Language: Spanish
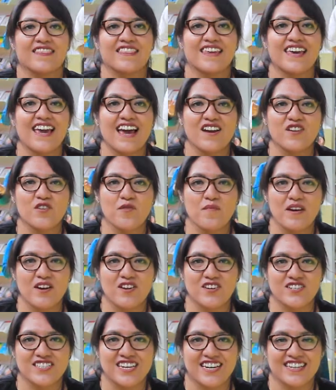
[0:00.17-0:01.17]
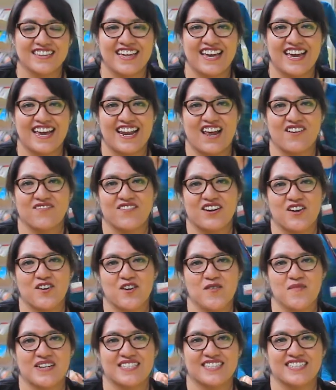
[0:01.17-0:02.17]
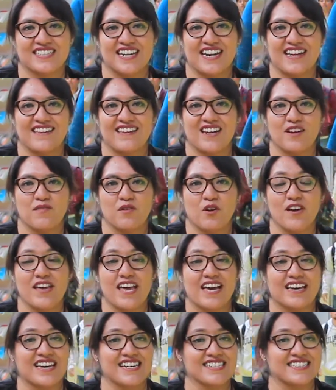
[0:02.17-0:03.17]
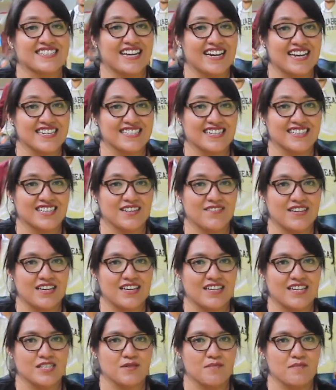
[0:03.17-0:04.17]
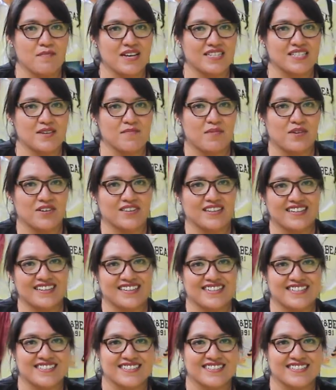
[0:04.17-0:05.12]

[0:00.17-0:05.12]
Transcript: día número 7 en la Feria Universitaria del Libro y aquí están las actividades más importantes.